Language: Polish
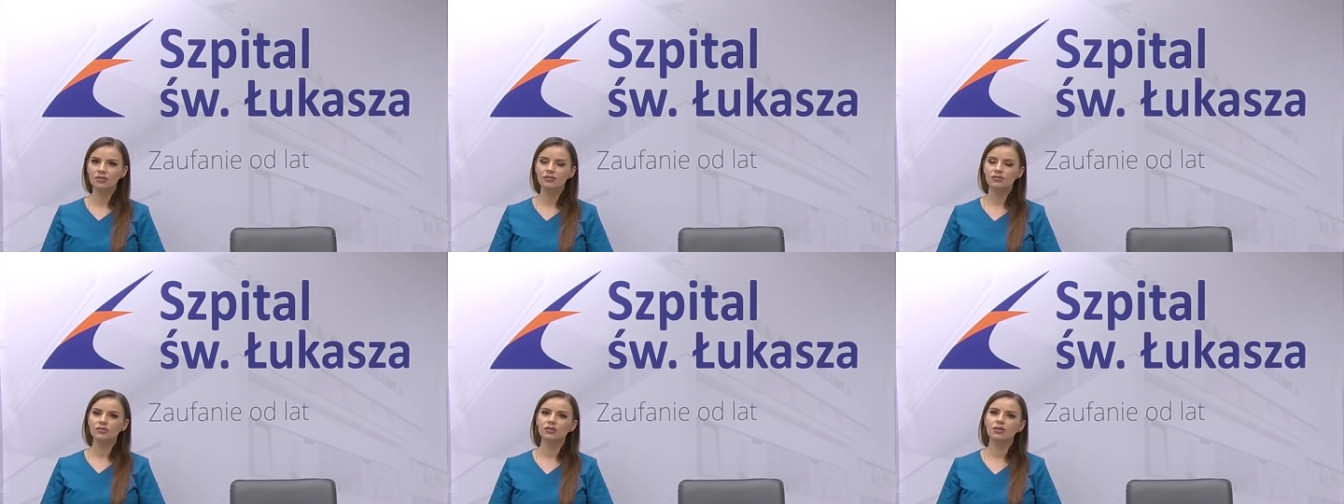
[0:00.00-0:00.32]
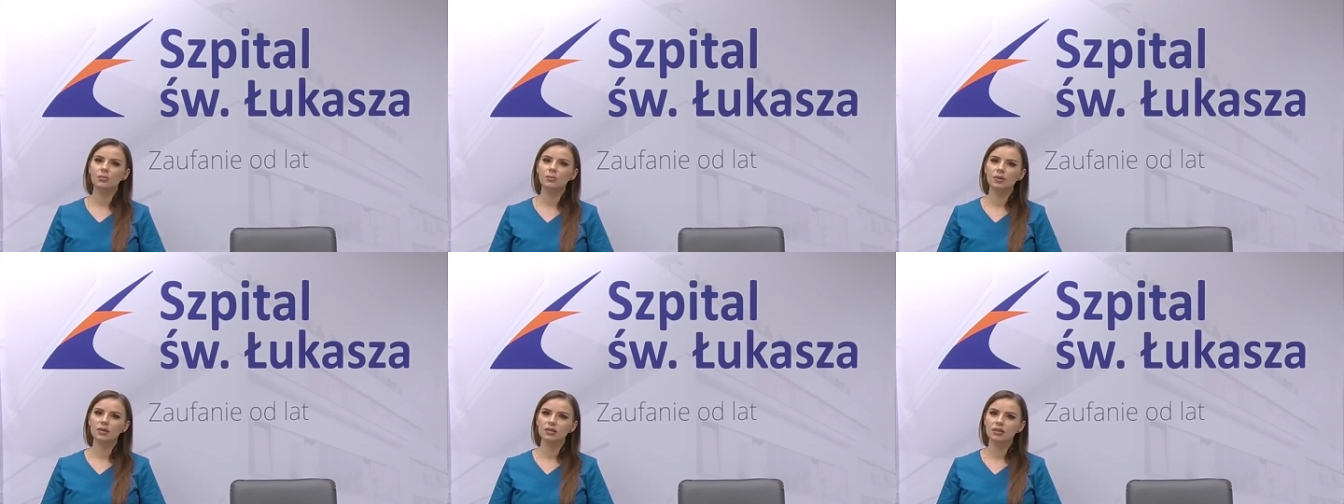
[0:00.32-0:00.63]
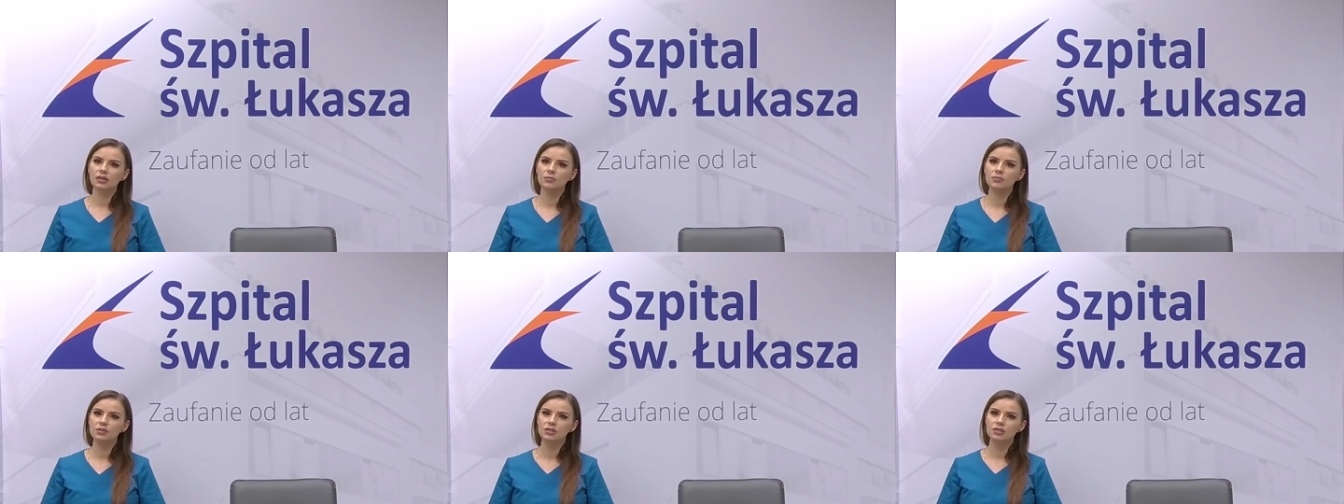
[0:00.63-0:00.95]
to się
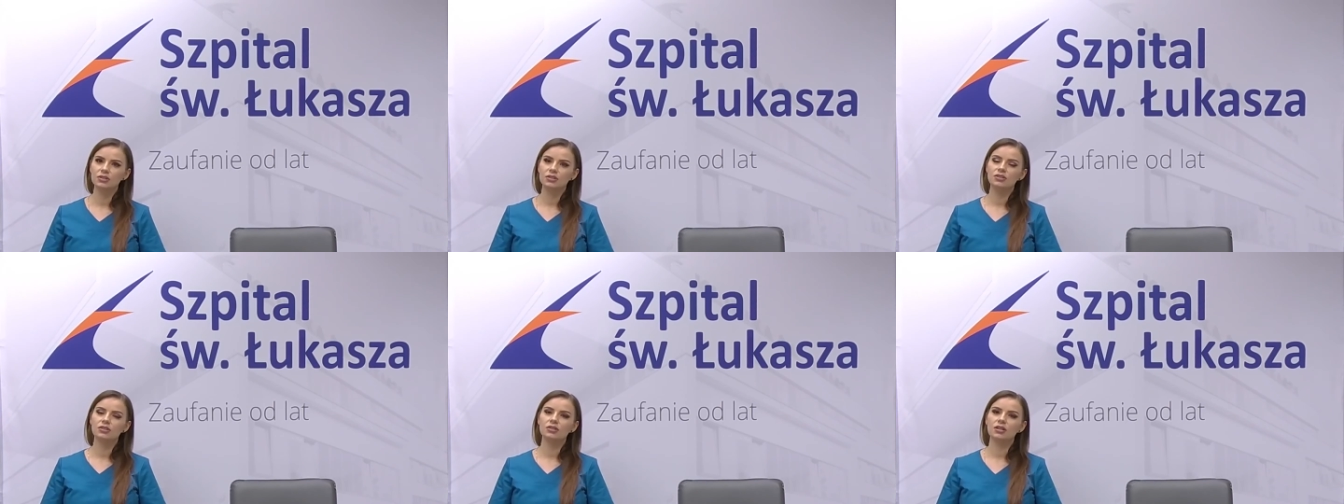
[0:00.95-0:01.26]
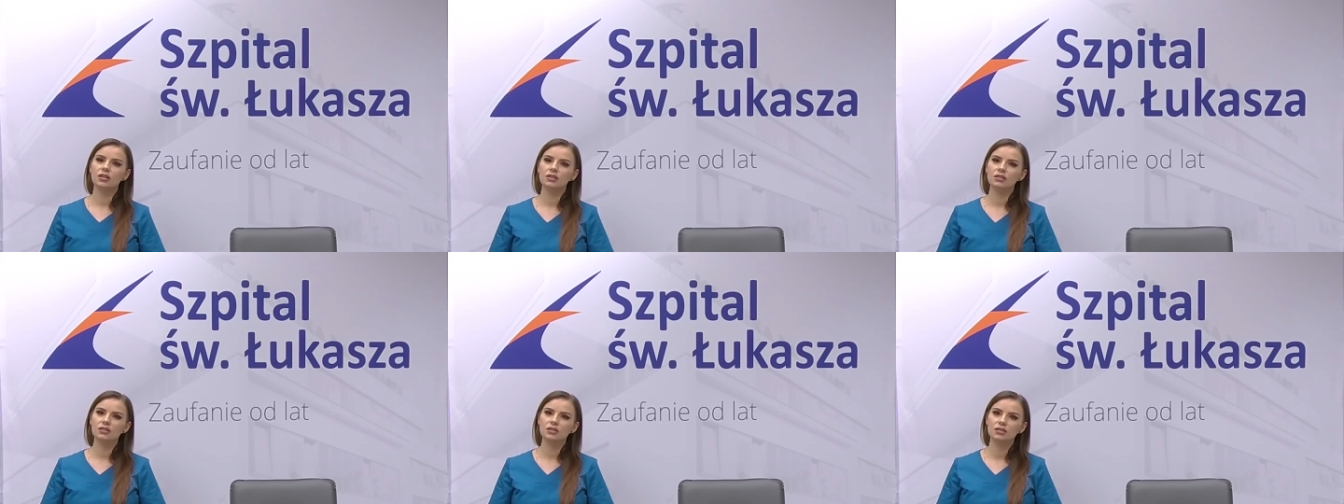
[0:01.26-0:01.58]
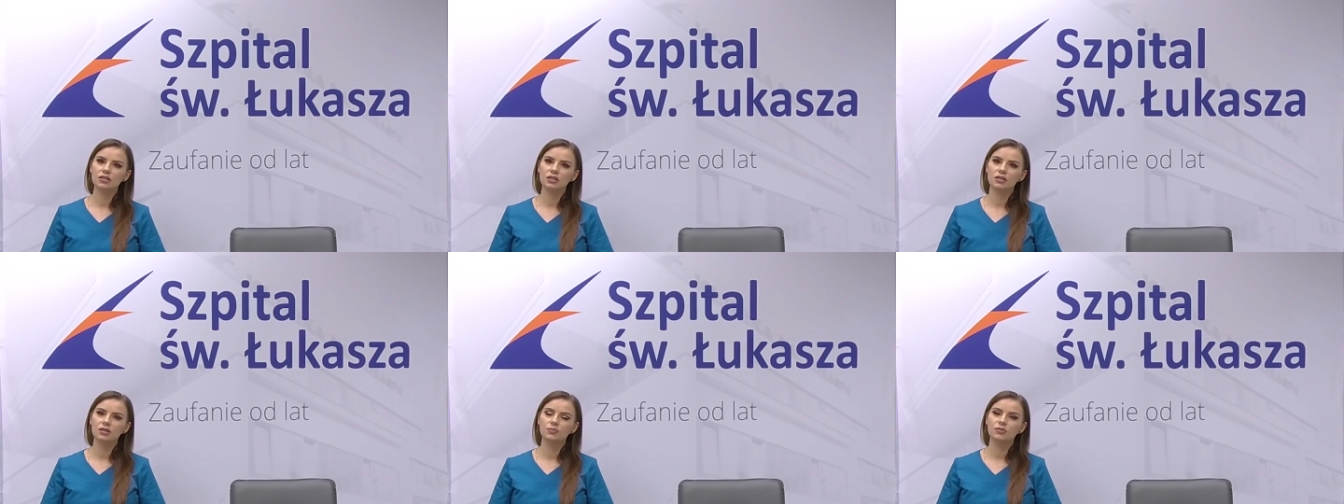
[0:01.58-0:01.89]
tabletki bierze trzy razy
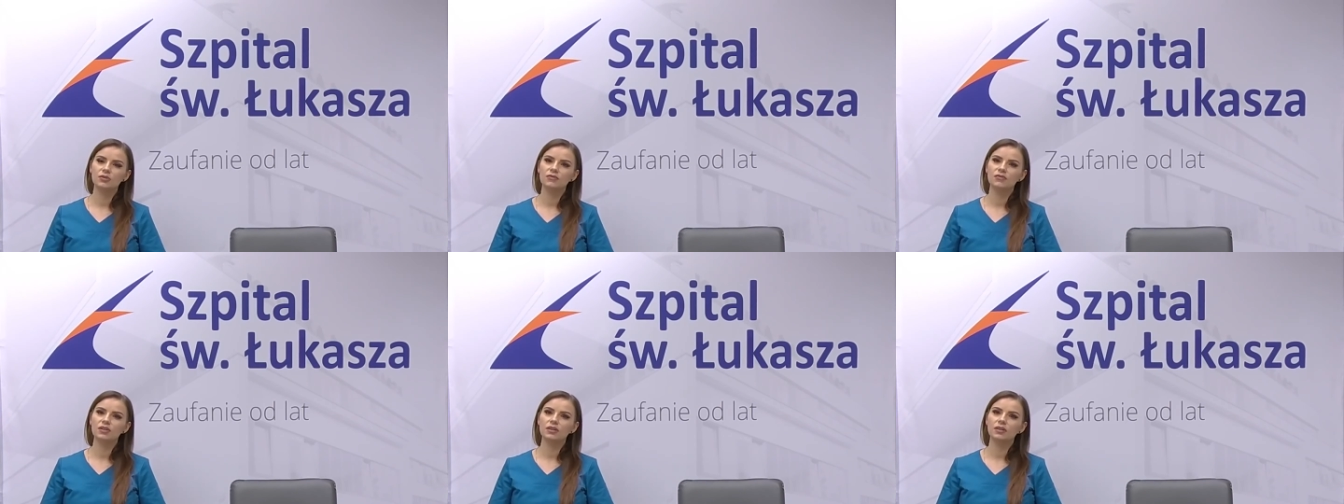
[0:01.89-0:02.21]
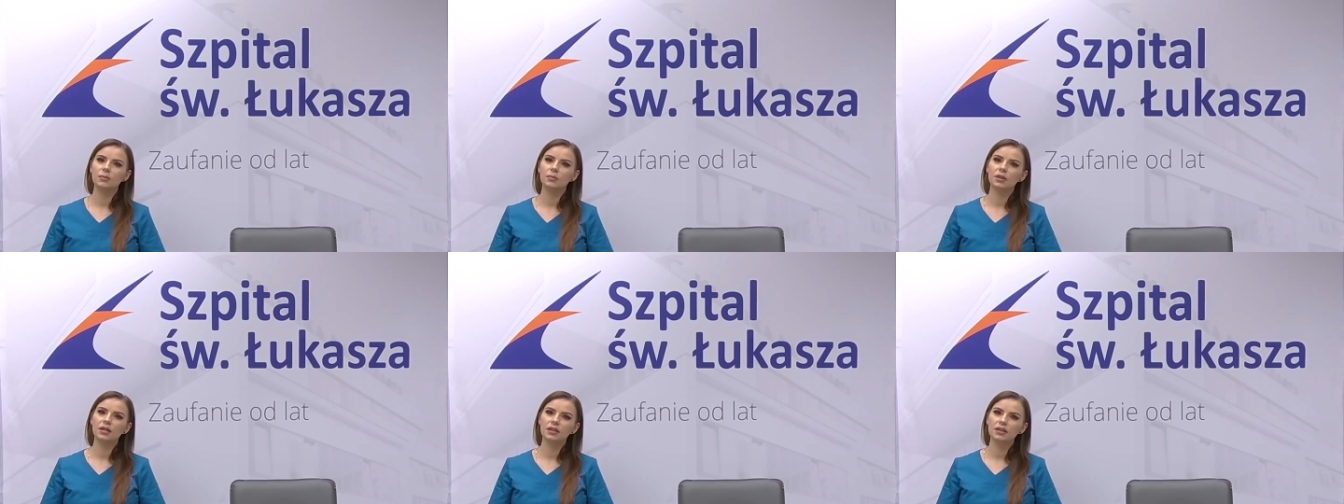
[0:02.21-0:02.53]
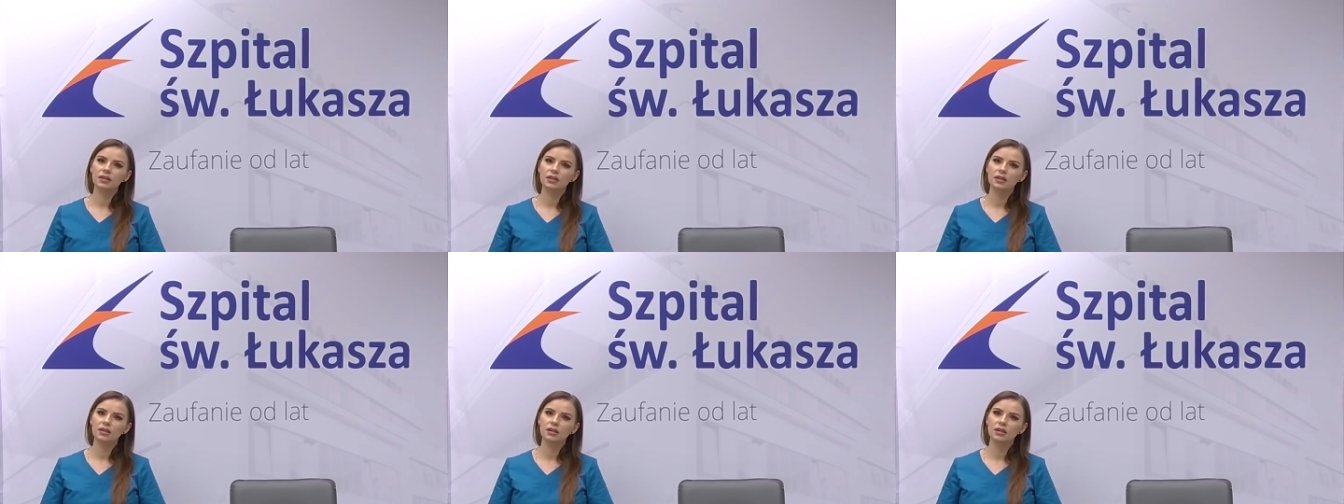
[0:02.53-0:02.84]
dziennie po dwie
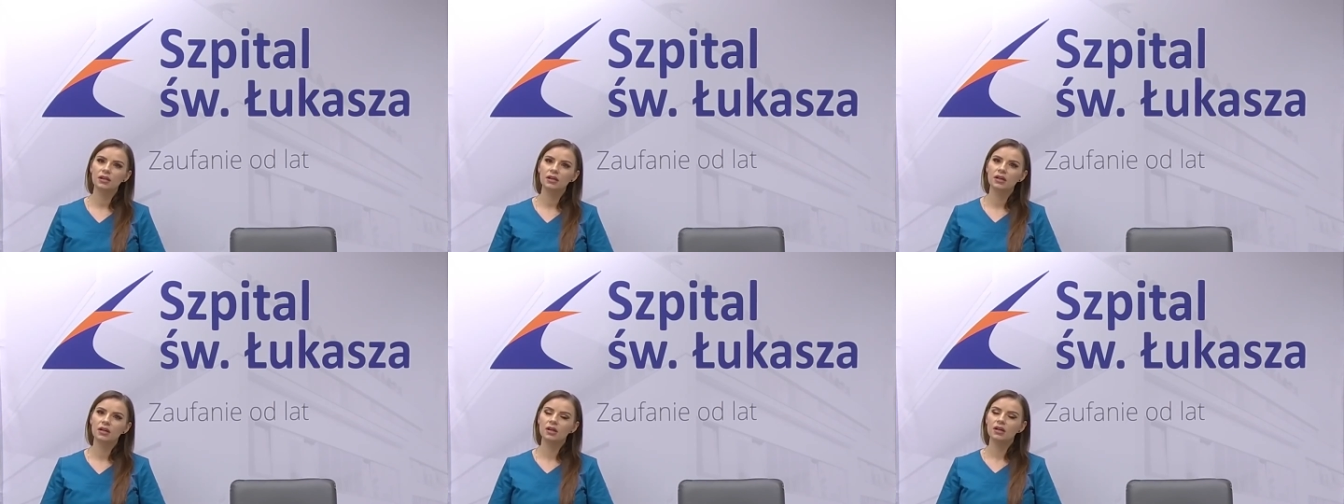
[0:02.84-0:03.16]
tabletki